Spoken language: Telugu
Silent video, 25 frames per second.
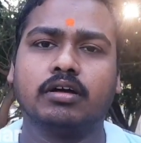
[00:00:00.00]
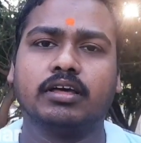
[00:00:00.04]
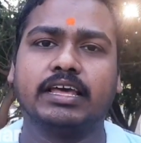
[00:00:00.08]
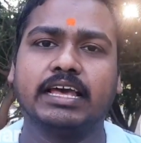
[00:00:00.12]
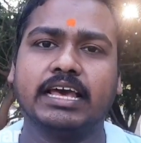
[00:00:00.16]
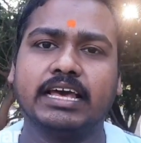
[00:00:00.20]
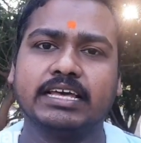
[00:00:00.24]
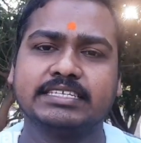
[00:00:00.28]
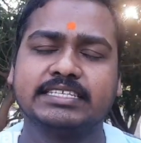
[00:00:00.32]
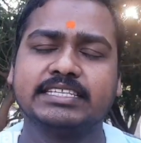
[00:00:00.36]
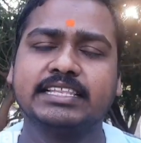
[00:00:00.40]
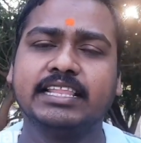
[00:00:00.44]

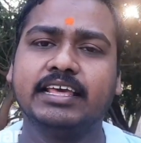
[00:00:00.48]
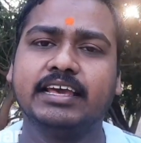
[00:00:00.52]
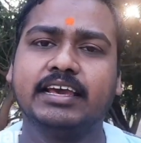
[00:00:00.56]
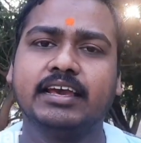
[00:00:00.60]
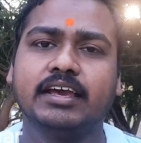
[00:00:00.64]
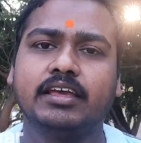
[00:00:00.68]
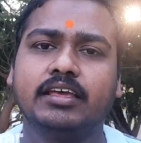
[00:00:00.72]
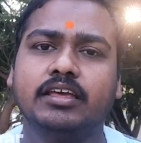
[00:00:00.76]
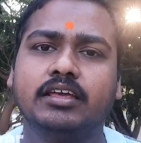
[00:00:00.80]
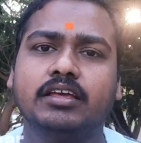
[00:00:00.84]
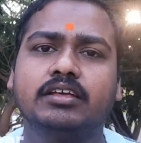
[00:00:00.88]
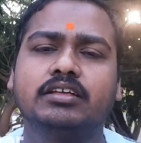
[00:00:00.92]
గ్యాస్ లీక్
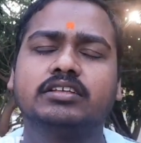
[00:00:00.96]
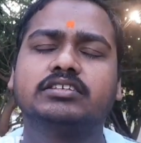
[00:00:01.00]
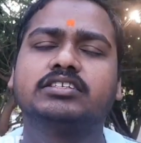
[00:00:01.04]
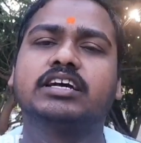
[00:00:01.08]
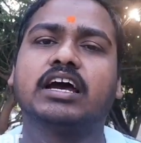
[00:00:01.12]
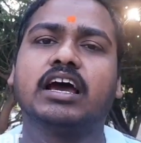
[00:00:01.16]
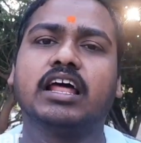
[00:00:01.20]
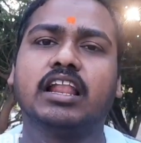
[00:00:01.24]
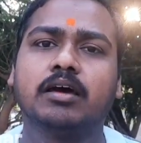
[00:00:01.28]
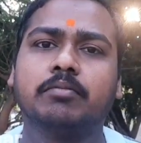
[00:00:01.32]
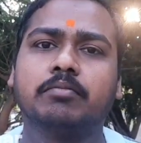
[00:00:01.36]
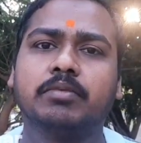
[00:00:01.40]
అయ్యి
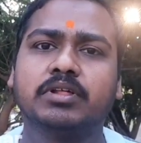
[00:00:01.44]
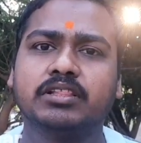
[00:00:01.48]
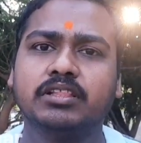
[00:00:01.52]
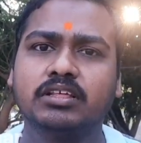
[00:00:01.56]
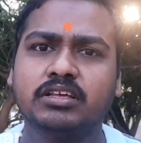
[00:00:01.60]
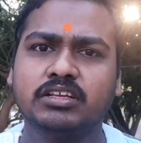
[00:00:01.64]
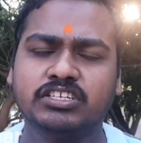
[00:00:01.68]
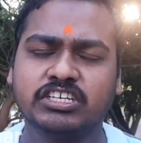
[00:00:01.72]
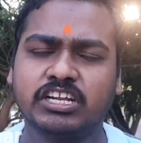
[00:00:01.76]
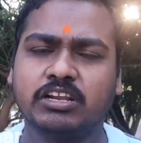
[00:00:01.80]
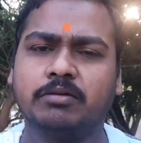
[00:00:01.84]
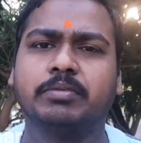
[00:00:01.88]
చాలామంది
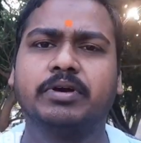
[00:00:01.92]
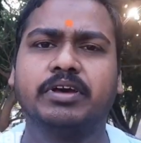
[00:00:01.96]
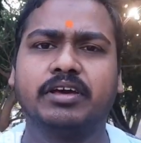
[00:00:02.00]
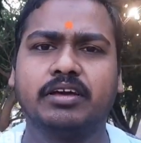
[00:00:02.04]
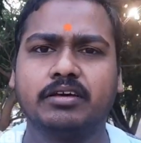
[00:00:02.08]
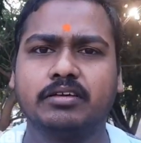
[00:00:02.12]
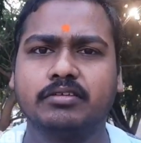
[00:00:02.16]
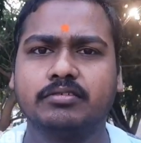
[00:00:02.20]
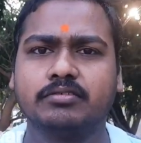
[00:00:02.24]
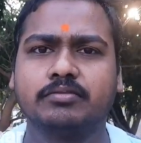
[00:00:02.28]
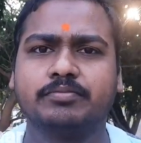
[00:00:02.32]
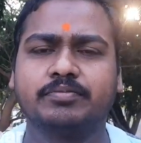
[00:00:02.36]

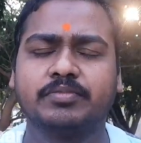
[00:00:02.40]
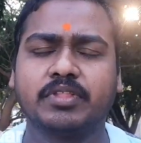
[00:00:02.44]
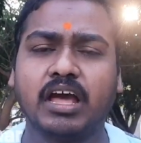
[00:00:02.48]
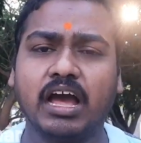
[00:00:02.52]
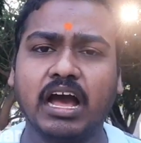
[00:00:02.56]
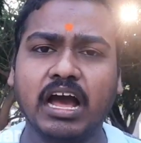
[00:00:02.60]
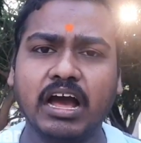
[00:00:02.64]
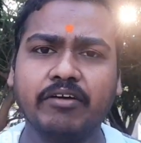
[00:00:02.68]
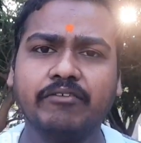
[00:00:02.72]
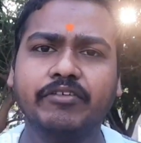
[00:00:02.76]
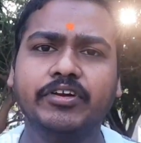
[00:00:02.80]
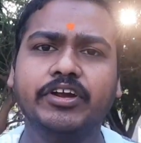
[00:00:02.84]
చనిపోయారు
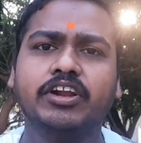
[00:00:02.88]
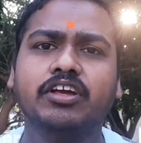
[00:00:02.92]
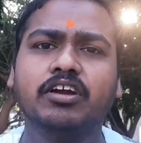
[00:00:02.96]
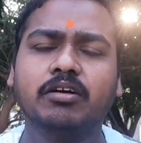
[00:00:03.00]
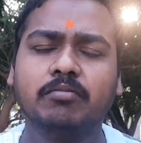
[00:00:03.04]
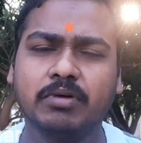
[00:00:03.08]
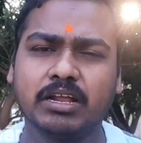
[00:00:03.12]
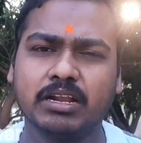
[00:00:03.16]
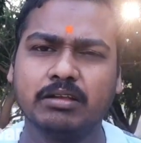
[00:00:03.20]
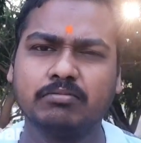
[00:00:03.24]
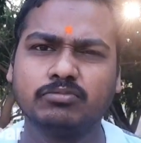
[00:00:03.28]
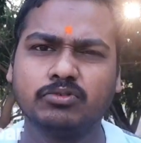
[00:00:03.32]
ఆ వీడియో
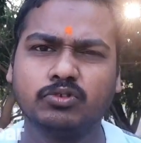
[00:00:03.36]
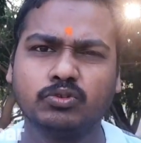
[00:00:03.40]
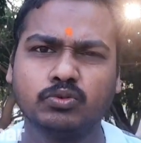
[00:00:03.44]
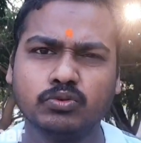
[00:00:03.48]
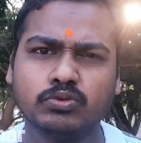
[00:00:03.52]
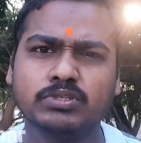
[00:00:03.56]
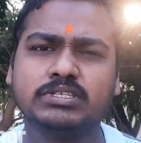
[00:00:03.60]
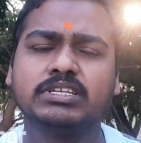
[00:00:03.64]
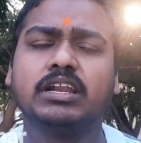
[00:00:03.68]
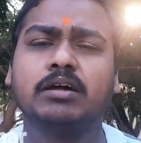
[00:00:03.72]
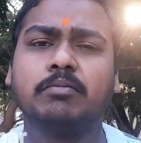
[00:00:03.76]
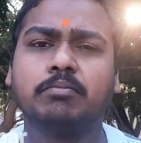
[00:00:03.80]
మనం
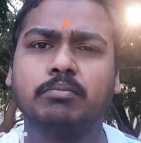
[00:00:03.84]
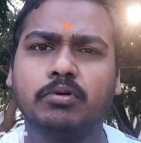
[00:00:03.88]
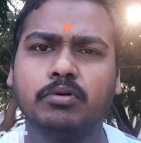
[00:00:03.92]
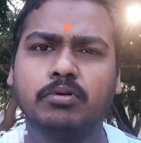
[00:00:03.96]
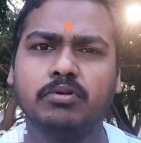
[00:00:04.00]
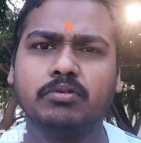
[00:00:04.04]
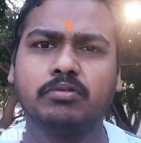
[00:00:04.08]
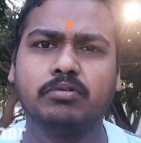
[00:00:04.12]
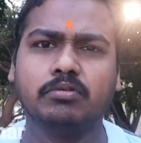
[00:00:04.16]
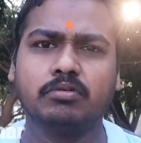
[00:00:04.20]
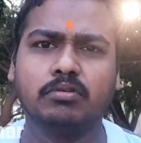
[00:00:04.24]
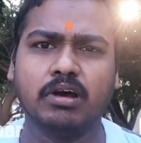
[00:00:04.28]

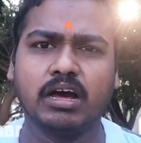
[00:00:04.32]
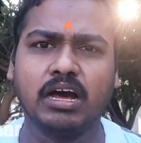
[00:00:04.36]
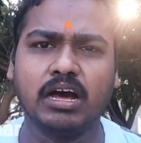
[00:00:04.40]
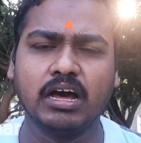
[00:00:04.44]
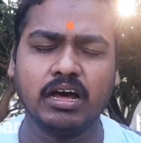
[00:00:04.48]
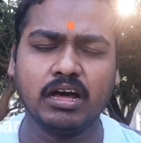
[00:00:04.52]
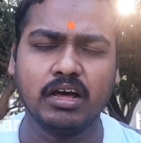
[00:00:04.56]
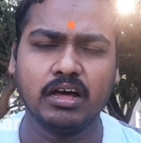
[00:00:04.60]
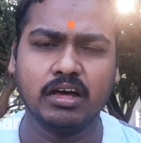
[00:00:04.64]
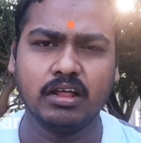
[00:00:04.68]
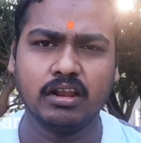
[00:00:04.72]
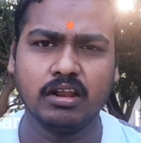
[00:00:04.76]
చూసినప్పుడు
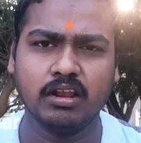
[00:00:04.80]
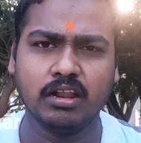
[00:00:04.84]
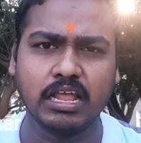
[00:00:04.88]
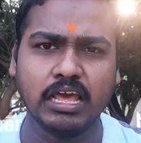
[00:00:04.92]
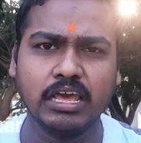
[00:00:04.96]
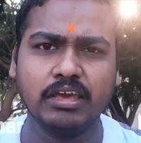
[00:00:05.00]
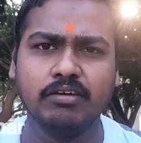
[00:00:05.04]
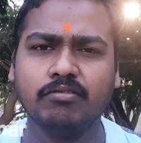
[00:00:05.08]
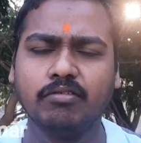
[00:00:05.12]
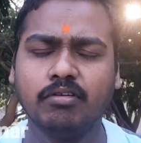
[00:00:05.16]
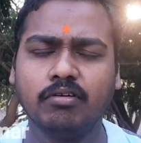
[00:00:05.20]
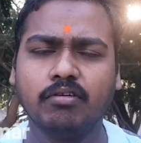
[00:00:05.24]
ఆ
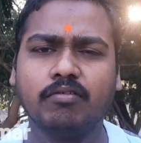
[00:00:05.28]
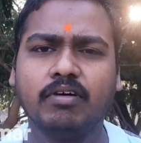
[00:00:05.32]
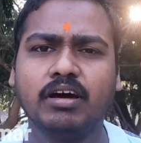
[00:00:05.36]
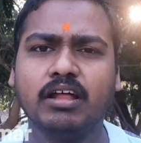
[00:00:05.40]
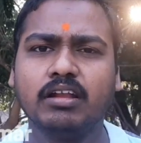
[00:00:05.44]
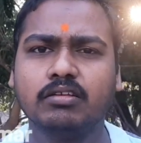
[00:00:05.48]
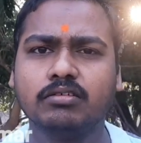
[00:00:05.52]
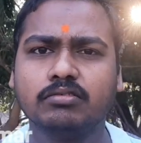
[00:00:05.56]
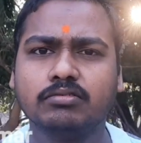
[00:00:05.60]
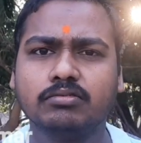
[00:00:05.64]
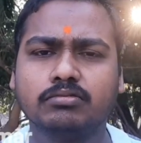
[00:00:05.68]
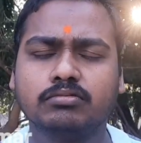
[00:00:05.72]
లైవ్లో
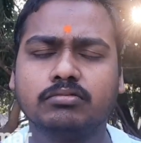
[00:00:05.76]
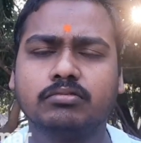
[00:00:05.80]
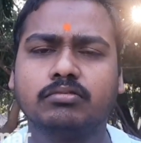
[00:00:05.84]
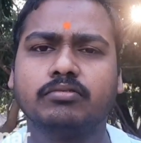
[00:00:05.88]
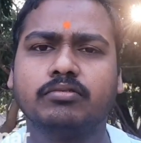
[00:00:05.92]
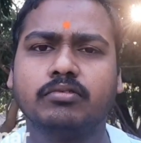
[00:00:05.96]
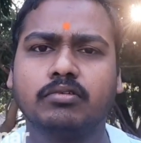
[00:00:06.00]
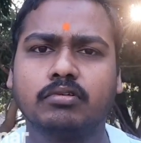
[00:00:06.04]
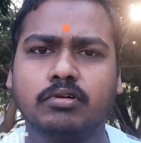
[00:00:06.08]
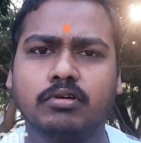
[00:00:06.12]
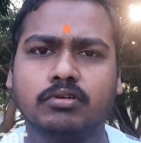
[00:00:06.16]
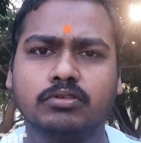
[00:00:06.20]
వాళ్ళు
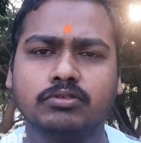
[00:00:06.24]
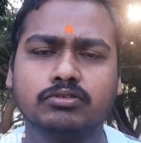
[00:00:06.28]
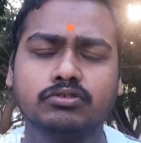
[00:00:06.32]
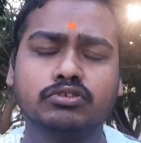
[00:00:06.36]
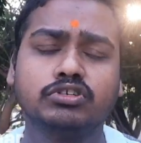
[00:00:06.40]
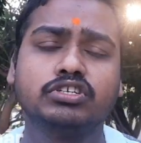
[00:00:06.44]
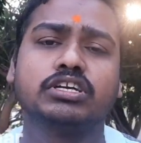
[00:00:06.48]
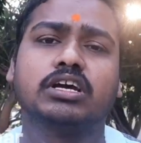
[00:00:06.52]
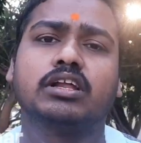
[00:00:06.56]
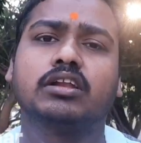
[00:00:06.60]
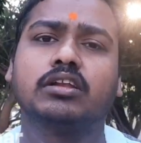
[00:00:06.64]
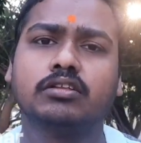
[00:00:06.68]

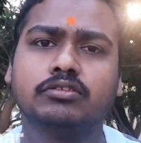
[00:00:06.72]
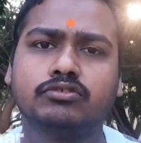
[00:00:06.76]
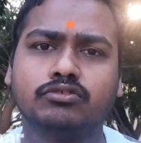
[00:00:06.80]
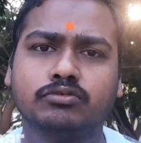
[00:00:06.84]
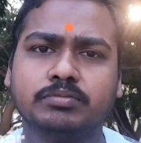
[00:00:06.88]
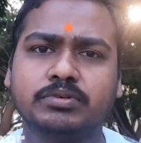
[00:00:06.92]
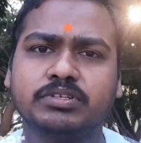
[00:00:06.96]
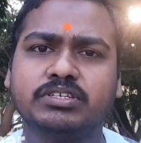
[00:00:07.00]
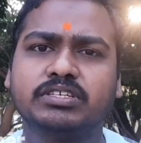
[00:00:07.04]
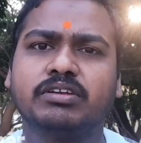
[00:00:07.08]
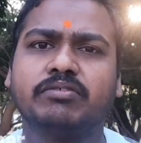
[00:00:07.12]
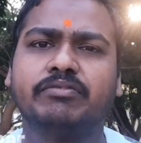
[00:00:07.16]
న్యూస్ ఛానల్
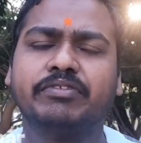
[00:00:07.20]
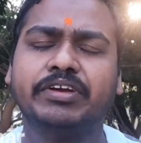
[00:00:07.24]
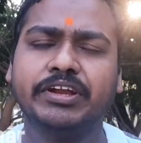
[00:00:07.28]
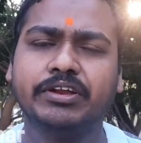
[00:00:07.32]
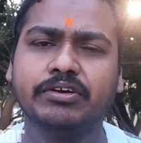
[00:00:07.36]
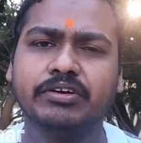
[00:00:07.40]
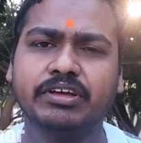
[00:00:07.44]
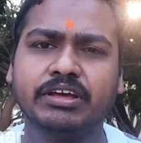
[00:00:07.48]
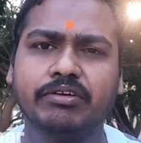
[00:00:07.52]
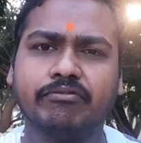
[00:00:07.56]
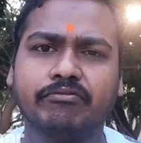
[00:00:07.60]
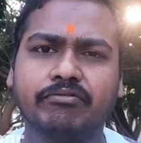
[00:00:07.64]
చూపించిన
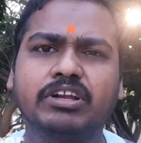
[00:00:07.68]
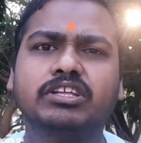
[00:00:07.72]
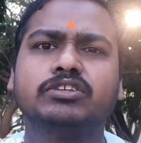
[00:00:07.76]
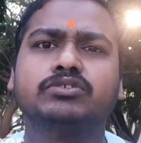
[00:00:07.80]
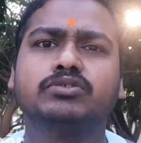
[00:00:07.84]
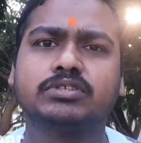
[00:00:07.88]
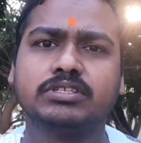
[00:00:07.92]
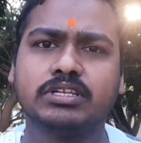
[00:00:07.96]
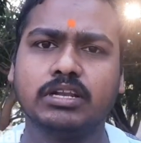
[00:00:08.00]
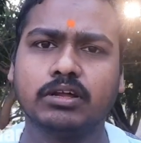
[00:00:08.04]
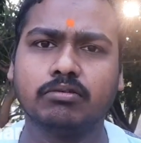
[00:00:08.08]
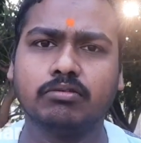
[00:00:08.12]
వీడియో ఎవరు
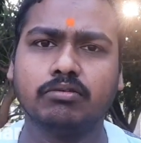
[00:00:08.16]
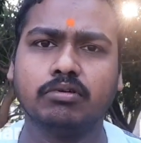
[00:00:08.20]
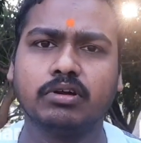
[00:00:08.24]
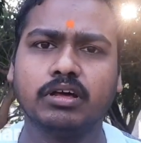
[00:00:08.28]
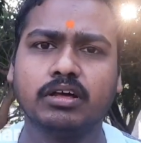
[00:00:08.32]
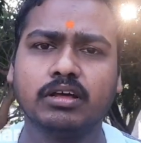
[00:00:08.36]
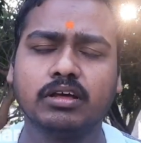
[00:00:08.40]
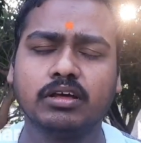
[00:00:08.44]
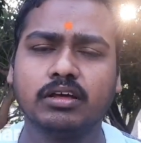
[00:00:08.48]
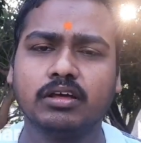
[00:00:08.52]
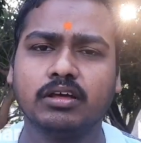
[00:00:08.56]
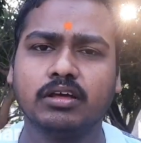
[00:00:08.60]
చూసినా కూడా